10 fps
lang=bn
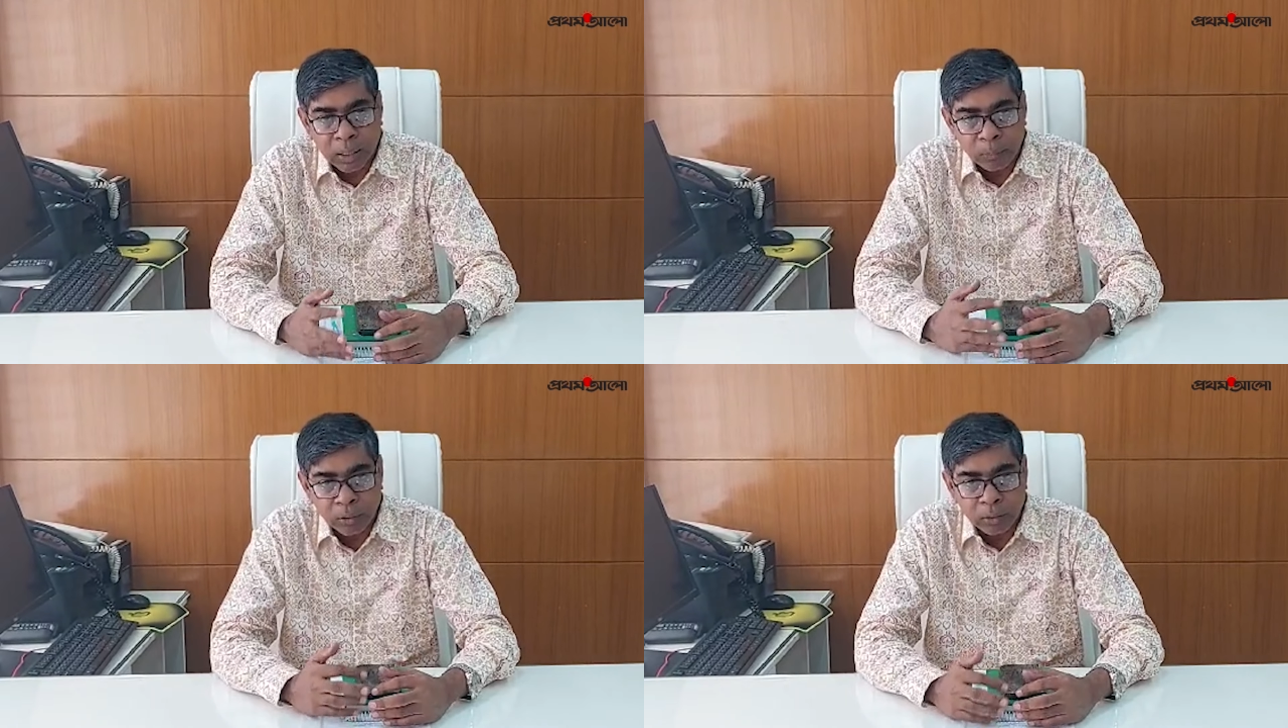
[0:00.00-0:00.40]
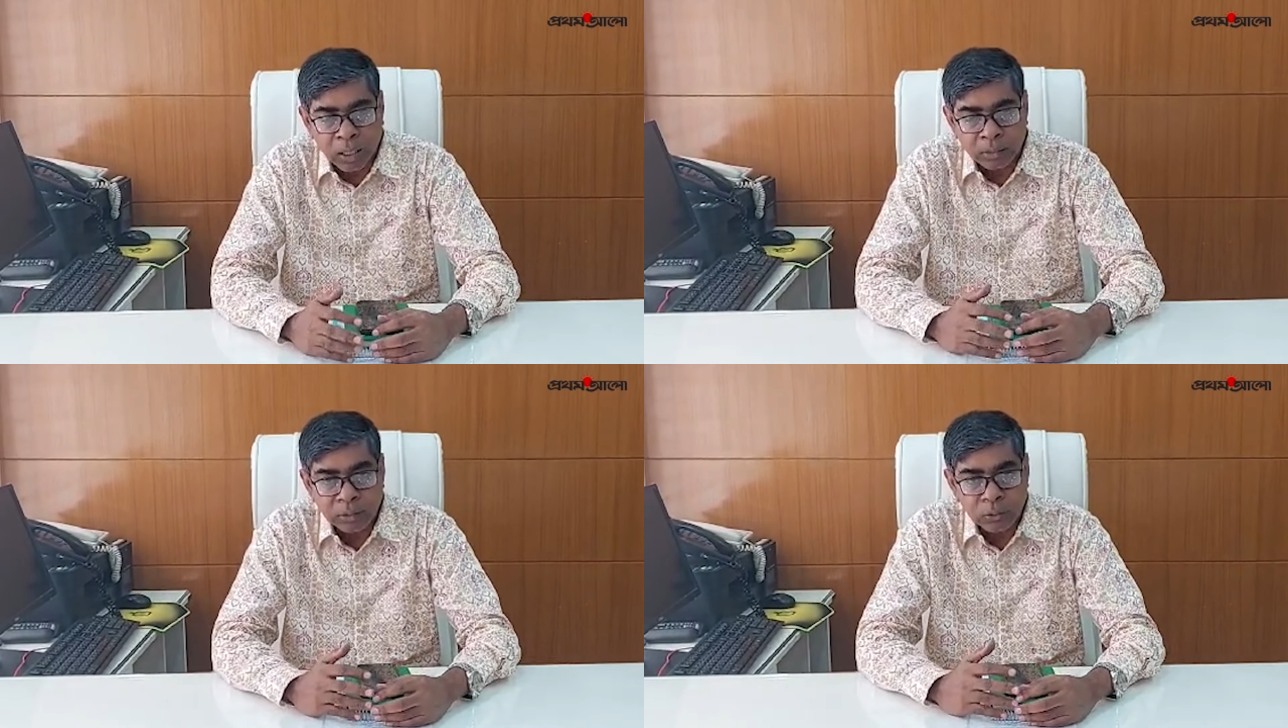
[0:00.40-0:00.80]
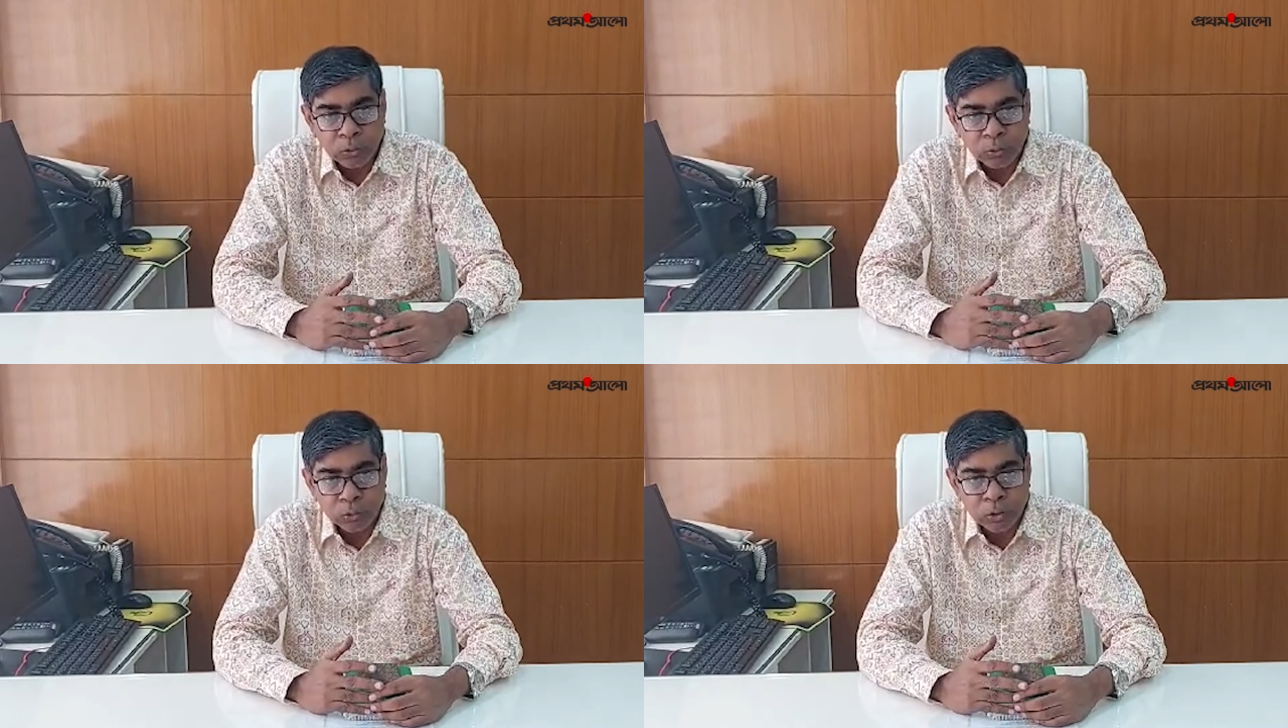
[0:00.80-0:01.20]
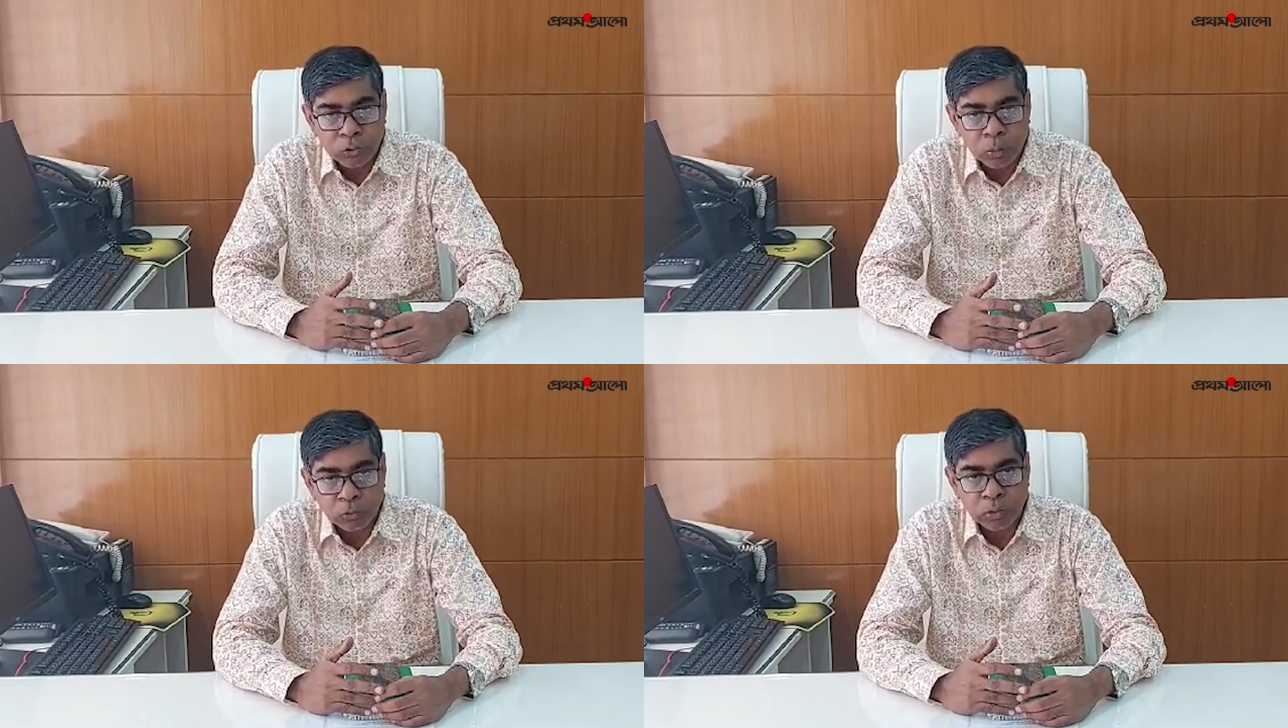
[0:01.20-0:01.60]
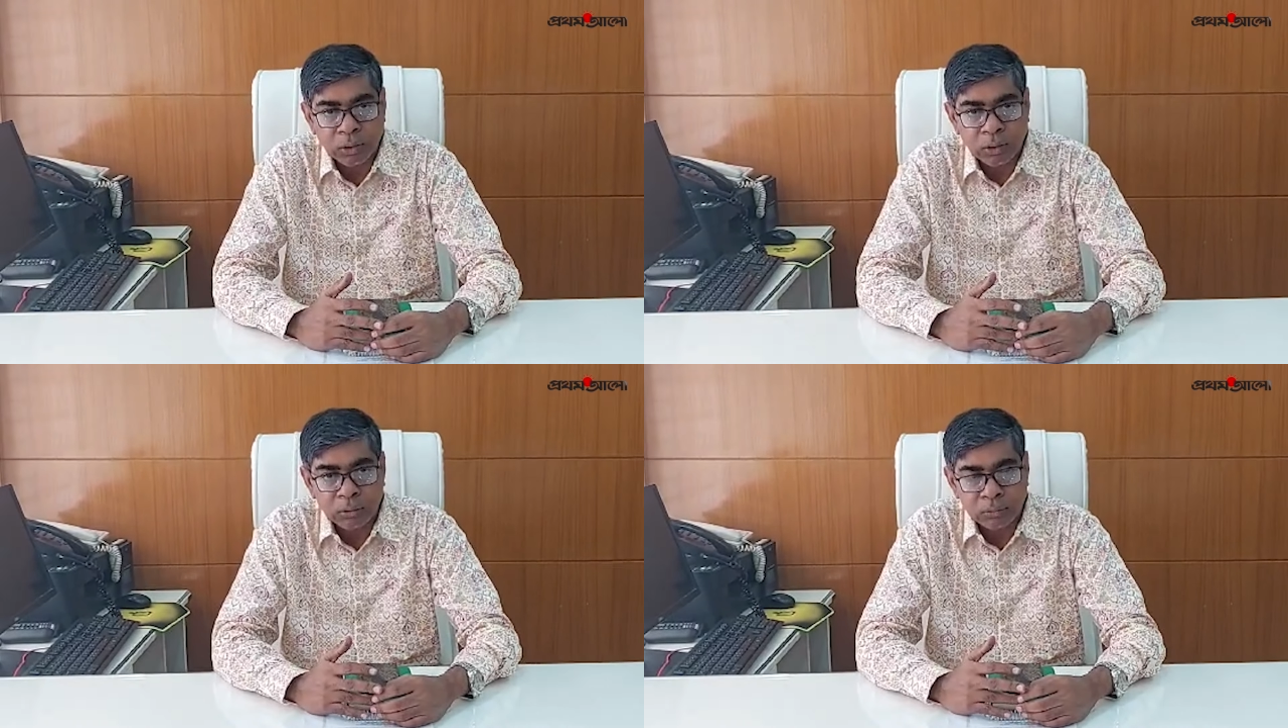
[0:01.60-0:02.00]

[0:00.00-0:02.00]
আমের ঘাটতিজনিত যে সমস্যাটা